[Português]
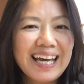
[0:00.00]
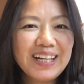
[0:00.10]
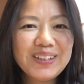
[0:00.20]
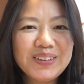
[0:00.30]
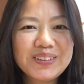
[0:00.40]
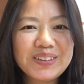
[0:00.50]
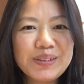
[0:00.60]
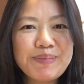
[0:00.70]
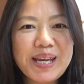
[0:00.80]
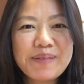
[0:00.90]
Hello,
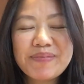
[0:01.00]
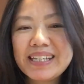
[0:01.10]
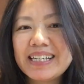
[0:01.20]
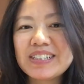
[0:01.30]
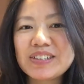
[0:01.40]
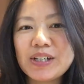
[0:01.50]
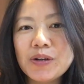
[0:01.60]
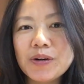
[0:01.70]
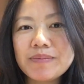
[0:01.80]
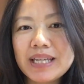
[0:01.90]
tudo bem? Eu sou a
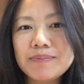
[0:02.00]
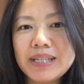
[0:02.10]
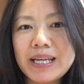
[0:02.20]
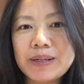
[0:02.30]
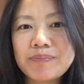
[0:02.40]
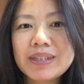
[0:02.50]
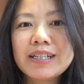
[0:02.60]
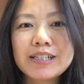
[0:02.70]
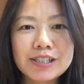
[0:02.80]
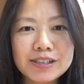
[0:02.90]
Ho Mien Mien,
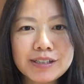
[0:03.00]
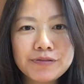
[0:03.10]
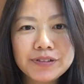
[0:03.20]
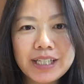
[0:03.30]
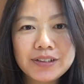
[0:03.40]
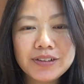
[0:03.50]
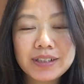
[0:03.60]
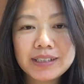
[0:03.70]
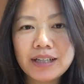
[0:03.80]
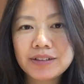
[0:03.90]
sócia
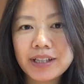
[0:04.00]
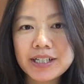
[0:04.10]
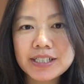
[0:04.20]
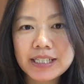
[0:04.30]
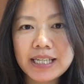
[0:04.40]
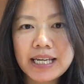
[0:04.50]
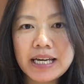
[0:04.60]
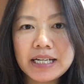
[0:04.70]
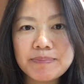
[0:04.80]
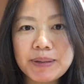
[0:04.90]
fundadora da Outliers
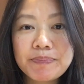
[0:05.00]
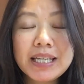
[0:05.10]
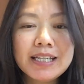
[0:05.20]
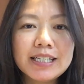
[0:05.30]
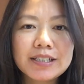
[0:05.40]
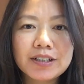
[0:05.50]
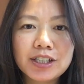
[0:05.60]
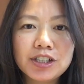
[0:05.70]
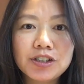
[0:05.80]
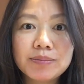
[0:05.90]
Academy,
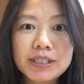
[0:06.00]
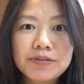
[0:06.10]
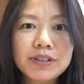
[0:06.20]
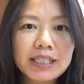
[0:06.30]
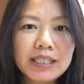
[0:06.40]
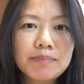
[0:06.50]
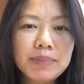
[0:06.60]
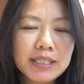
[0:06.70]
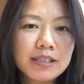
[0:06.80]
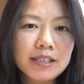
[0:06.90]
escola de idiomas focada em
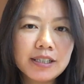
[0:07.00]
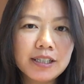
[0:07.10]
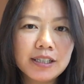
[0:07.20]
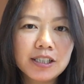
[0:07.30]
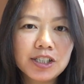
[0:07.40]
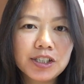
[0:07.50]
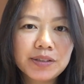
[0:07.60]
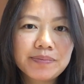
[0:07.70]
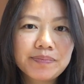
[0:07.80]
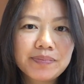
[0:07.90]
Business English.
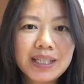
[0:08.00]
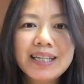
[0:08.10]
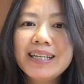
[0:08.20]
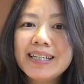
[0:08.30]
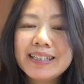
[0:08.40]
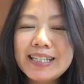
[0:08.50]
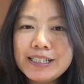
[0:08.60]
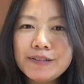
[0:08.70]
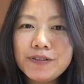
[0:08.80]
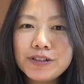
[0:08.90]

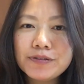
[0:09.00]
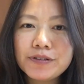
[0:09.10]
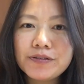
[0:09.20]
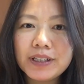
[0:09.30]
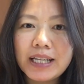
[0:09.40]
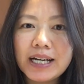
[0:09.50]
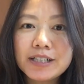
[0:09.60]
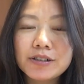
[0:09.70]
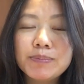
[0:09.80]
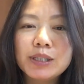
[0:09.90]
Nesse vídeo eu vou falar
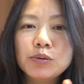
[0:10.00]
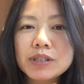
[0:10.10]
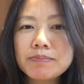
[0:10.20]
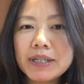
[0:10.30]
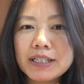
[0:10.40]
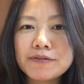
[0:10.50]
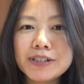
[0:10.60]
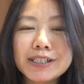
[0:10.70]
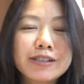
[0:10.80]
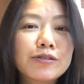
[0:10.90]
sobre duas
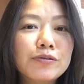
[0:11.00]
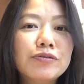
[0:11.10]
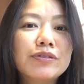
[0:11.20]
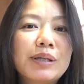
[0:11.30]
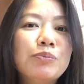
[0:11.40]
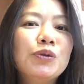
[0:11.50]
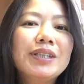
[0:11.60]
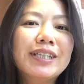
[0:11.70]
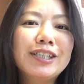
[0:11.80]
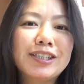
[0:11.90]
palavrinhas que confundem
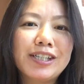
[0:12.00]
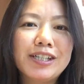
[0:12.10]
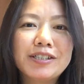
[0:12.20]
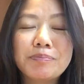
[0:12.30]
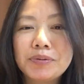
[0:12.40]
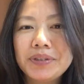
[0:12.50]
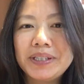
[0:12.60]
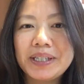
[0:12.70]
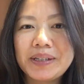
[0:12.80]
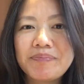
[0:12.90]
muita gente. Por
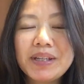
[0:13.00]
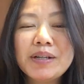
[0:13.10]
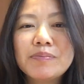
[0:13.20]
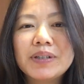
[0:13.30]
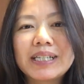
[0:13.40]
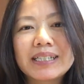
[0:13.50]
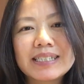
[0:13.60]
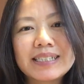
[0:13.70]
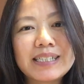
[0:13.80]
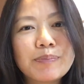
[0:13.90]
quê? Porque
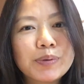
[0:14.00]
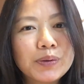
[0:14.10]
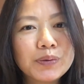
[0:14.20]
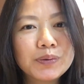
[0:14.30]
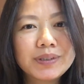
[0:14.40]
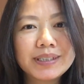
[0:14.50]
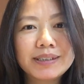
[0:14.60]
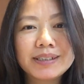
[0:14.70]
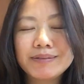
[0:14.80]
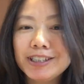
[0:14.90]
elas têm a
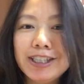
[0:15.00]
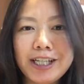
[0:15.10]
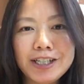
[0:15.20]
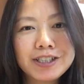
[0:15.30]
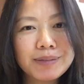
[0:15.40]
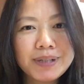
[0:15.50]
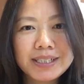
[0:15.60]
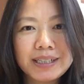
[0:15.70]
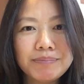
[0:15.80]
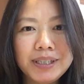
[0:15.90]
pronúncia idêntica,
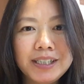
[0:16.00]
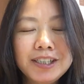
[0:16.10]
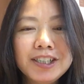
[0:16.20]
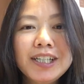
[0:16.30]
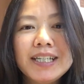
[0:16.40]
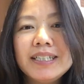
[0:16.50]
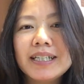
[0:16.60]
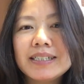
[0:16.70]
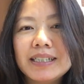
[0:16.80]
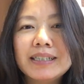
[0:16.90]
basicamente, e
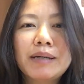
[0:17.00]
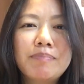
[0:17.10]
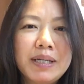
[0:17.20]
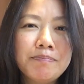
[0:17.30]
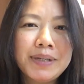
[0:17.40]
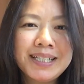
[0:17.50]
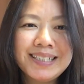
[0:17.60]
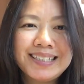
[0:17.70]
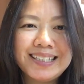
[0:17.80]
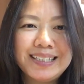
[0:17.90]
a escrita bem
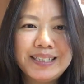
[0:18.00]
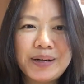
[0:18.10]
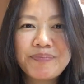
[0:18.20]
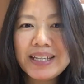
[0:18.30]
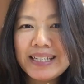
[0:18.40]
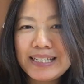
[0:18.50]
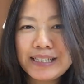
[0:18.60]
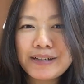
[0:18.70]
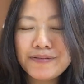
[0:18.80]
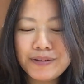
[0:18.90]
parecida.
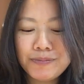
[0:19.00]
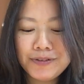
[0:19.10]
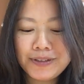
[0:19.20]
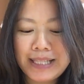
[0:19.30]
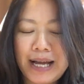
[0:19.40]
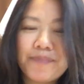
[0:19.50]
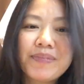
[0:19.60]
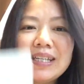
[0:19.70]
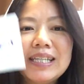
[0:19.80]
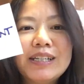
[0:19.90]
Então vamos lá.
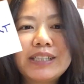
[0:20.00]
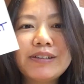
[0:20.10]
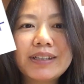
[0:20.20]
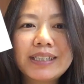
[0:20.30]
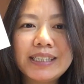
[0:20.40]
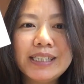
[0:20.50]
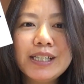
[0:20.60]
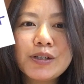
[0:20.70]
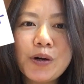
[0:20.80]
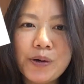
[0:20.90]
Eu tenho aqui
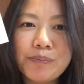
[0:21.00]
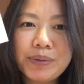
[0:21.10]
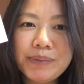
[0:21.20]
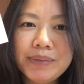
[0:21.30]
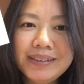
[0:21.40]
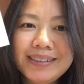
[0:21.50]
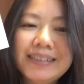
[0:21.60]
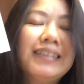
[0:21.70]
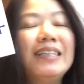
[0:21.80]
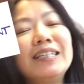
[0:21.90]
complement
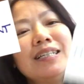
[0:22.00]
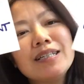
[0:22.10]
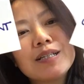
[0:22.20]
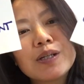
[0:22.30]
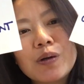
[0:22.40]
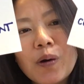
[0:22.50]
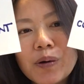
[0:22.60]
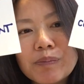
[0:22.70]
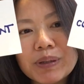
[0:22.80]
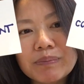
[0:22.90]
e
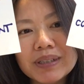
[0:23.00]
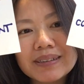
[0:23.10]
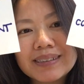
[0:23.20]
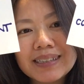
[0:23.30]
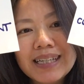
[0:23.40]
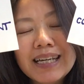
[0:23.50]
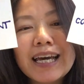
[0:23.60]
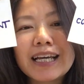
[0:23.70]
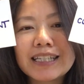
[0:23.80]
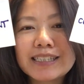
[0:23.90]
complement.
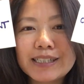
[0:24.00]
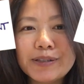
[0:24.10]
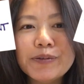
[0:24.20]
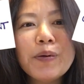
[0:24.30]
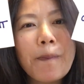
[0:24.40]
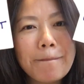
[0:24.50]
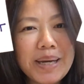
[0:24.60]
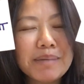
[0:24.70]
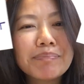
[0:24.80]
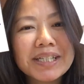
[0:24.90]
Elas são
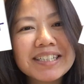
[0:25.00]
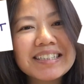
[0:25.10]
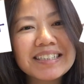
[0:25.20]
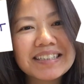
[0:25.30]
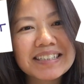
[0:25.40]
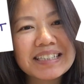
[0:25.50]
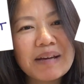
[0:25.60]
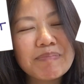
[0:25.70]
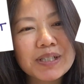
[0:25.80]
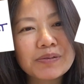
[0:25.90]
bem parecidas,
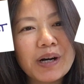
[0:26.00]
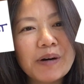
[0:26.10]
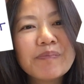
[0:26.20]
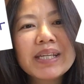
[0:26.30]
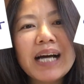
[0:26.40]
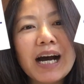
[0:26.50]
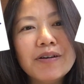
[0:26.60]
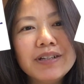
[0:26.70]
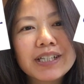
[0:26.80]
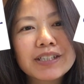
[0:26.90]
né, pessoal? A
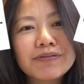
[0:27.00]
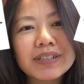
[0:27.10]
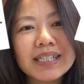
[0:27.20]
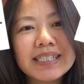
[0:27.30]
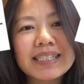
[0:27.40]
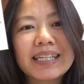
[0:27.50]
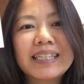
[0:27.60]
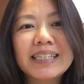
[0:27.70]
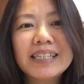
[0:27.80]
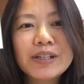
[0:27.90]
única diferença é
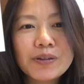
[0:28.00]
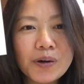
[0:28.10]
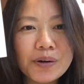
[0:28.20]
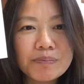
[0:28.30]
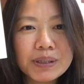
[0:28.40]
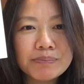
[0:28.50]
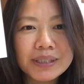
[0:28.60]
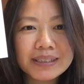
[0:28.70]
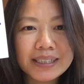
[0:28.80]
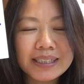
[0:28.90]
que
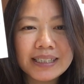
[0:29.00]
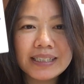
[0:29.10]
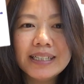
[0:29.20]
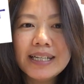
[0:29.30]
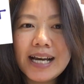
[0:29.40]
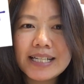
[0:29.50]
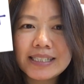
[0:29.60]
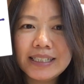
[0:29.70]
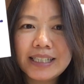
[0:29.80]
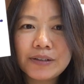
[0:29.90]
complement aqui é
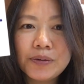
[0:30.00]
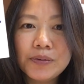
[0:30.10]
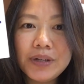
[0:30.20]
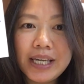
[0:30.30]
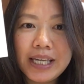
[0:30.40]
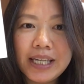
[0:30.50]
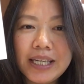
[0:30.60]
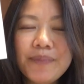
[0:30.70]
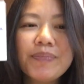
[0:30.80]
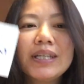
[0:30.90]
escrita com
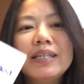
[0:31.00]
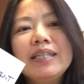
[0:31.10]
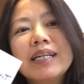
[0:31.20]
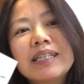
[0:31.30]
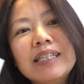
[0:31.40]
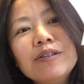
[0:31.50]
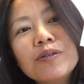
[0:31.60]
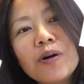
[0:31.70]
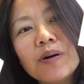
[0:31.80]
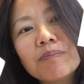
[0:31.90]
E e aqui o
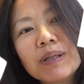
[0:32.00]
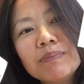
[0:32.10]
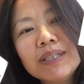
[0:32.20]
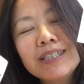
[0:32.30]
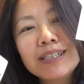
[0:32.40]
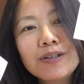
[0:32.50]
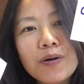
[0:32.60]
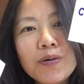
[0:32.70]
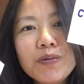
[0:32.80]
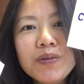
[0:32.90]
complement
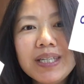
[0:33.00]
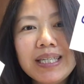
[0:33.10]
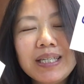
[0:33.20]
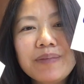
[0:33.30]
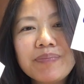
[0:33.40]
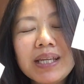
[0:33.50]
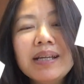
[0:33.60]
com I.